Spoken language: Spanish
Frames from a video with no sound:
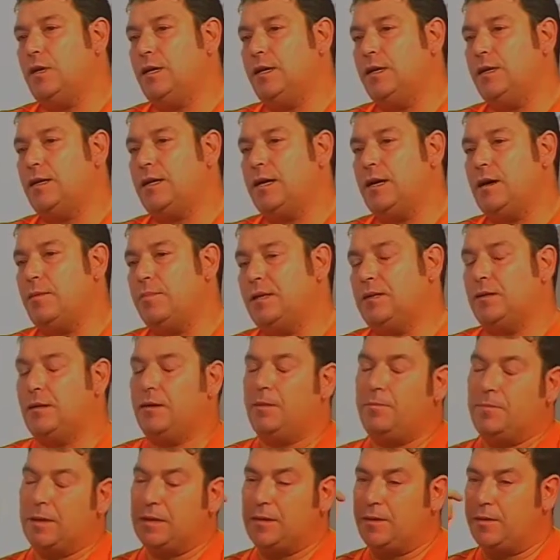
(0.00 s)
en el que
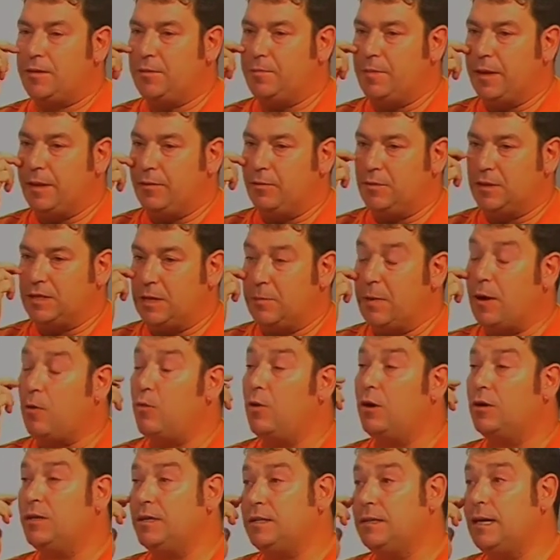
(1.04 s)
he participado, que se llama
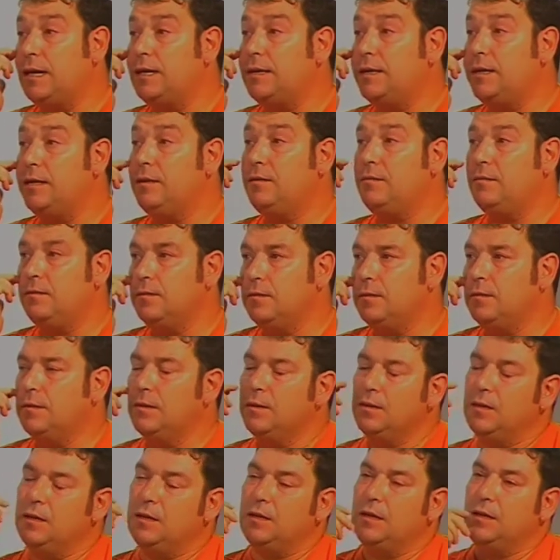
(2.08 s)
Walkie Talkie,
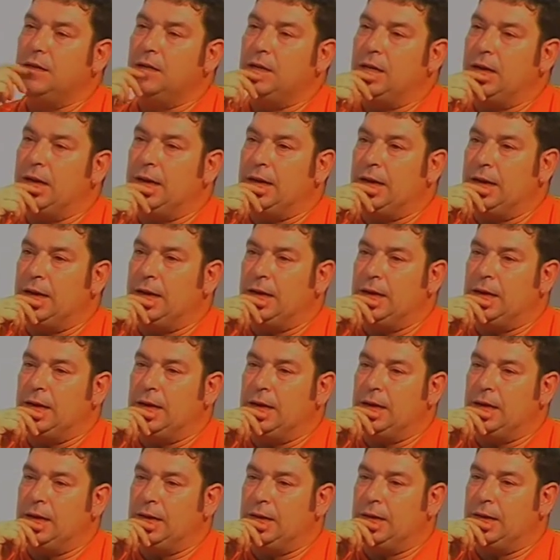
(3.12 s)

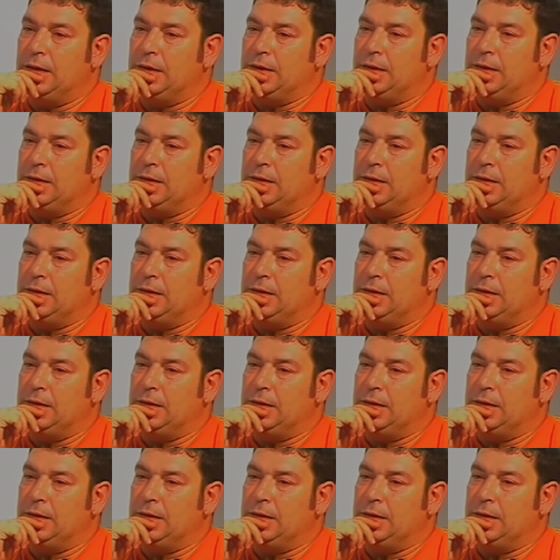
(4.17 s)
eh,